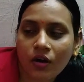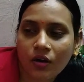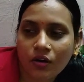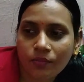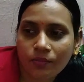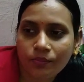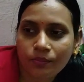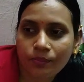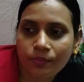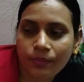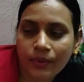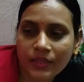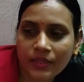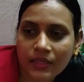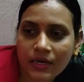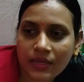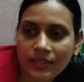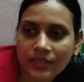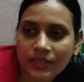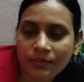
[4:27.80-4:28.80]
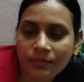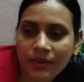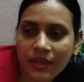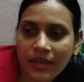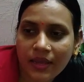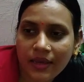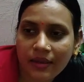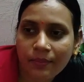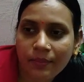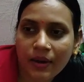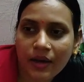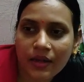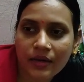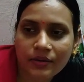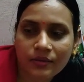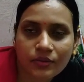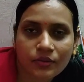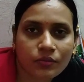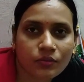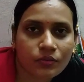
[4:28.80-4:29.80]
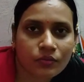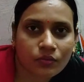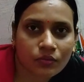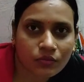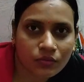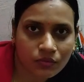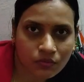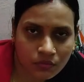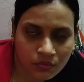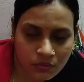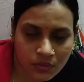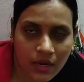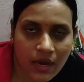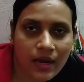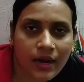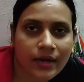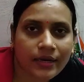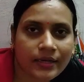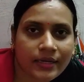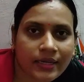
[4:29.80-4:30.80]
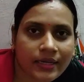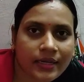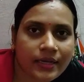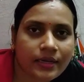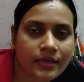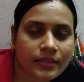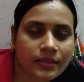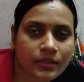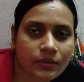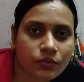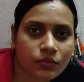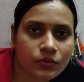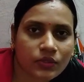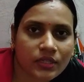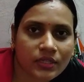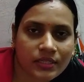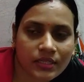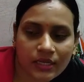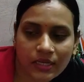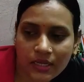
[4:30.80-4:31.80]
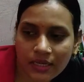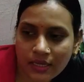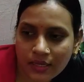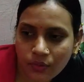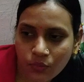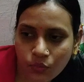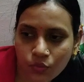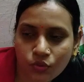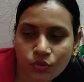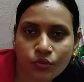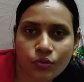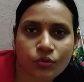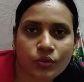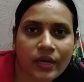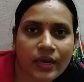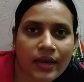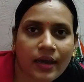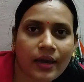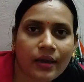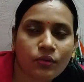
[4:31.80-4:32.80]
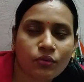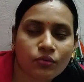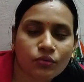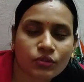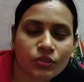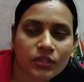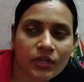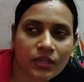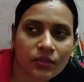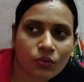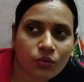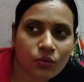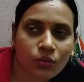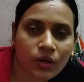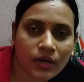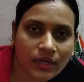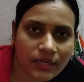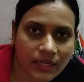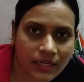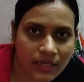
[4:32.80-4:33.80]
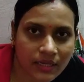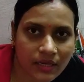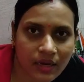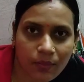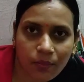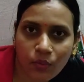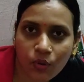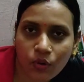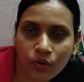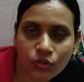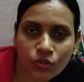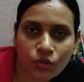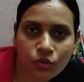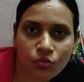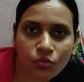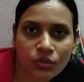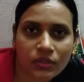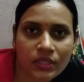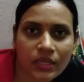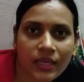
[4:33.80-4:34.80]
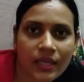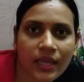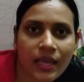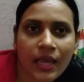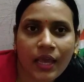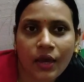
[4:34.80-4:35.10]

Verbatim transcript: और पंद्रह दिन में एक बार उनका कटिंग करती हूँ जैसे रूज हो गया रूज का तो कटिंग का बहुत ज़रूरत है